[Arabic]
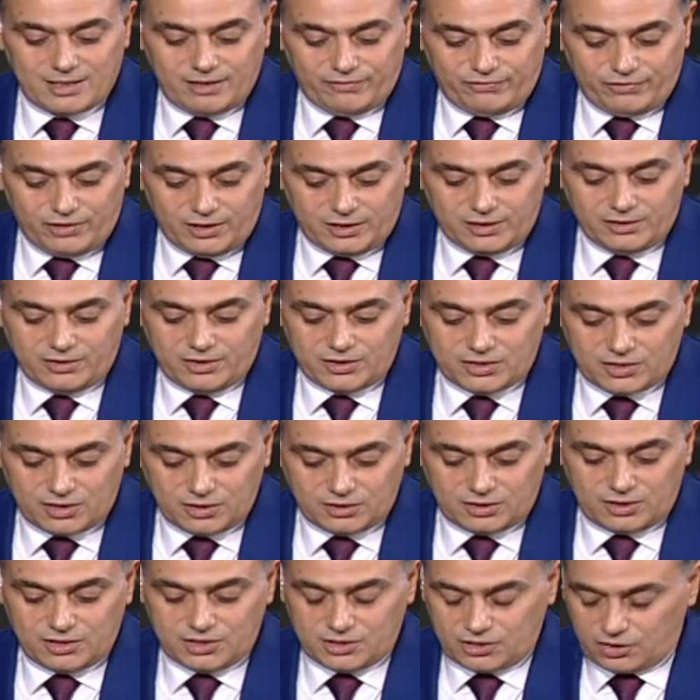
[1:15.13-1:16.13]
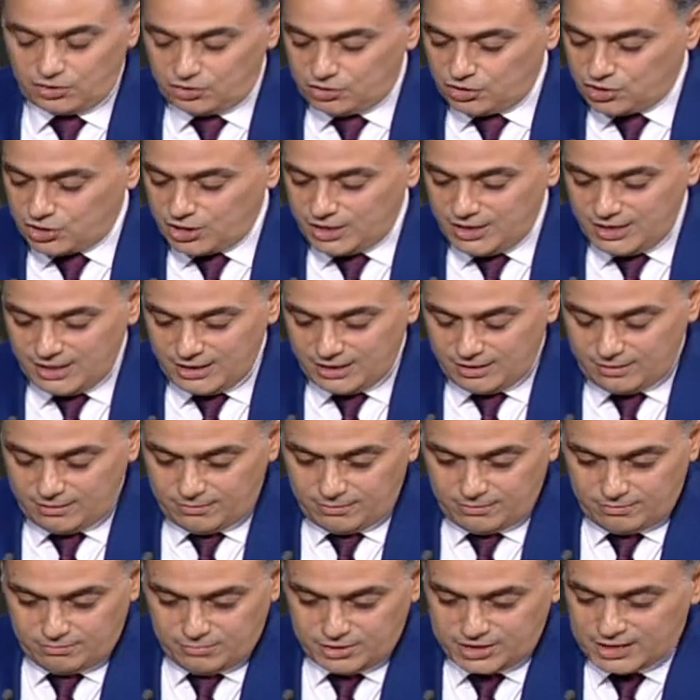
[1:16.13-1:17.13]
آفاق دراسات الاستراتيجية
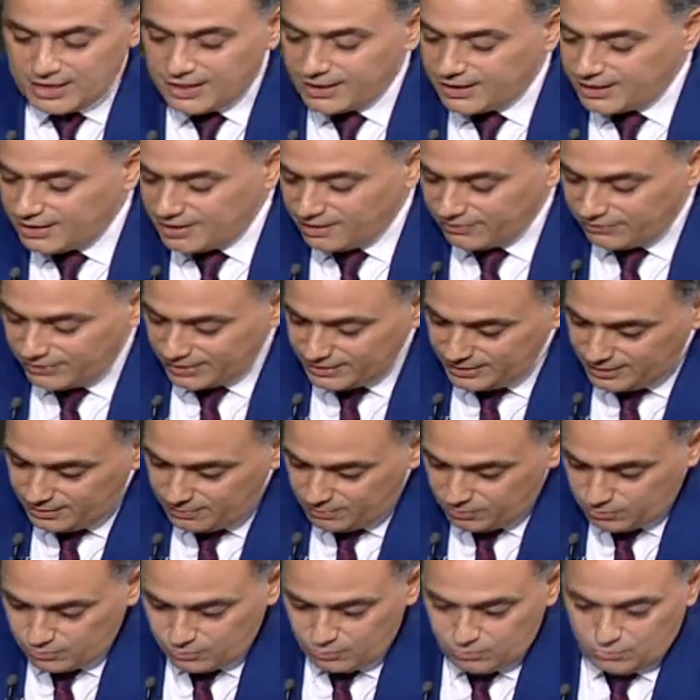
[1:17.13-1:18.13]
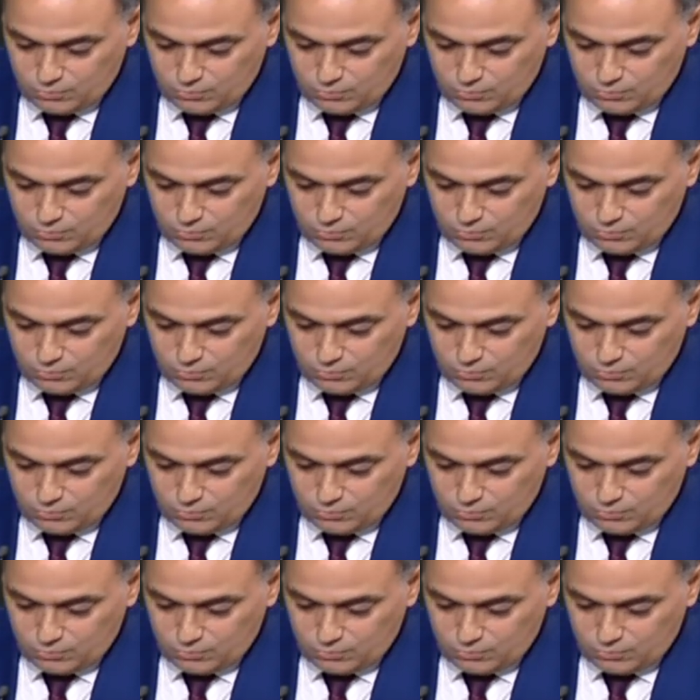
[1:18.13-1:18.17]
مساء الخير يا فندم